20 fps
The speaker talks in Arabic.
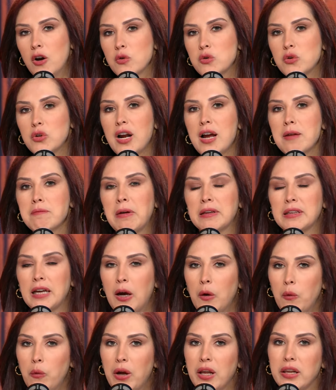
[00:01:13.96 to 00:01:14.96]
وسرعان ما
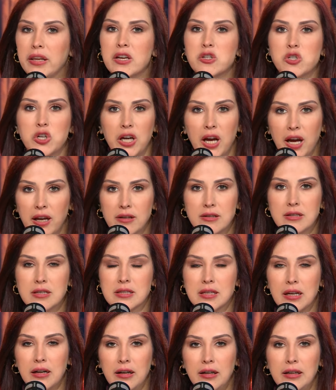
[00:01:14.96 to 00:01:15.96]
تحول نجاح
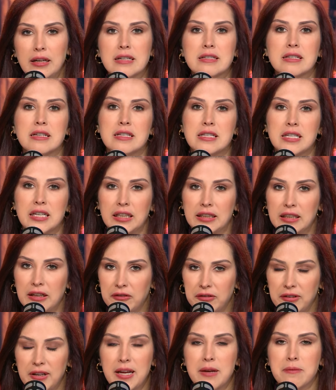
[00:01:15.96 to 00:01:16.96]
القصة لسلسلة
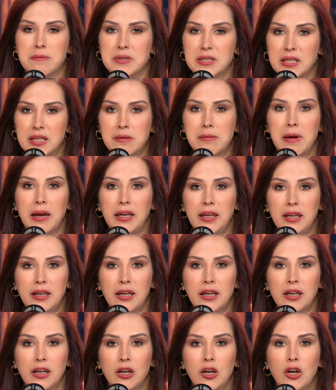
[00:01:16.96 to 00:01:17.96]
أفلام
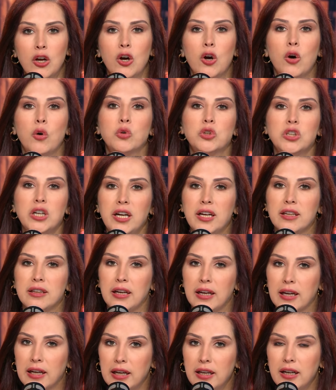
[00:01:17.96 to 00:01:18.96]
سينمائية وشهد
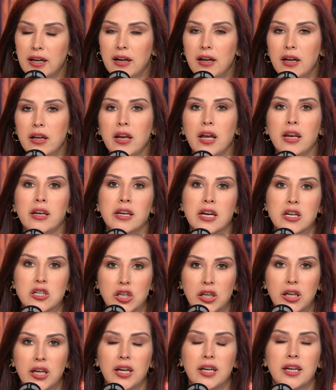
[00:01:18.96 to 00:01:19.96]
آخرها
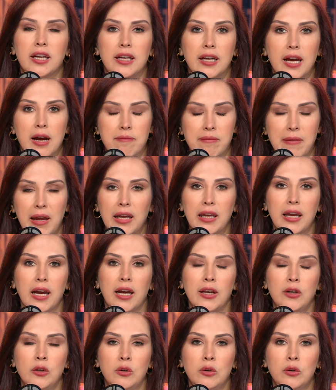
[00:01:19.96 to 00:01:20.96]
النجاح يلي عم نحكي
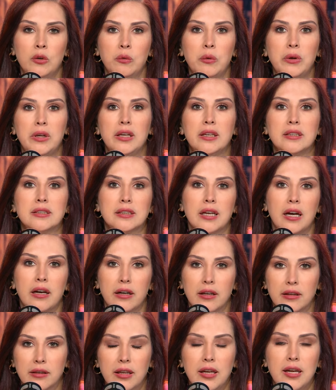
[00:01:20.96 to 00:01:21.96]
عنه واللي
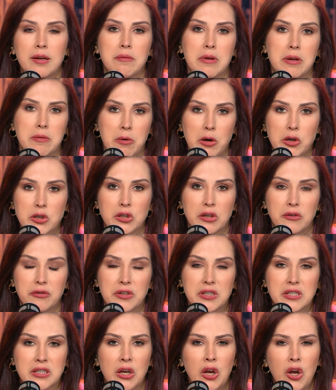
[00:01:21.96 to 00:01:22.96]
استعرضناه بالبوكس
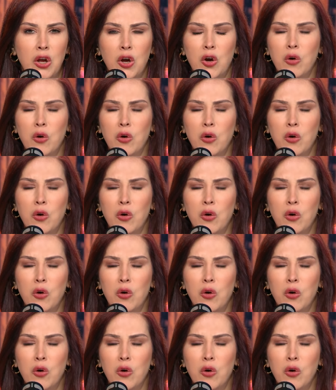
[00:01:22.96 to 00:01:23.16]
أوفيس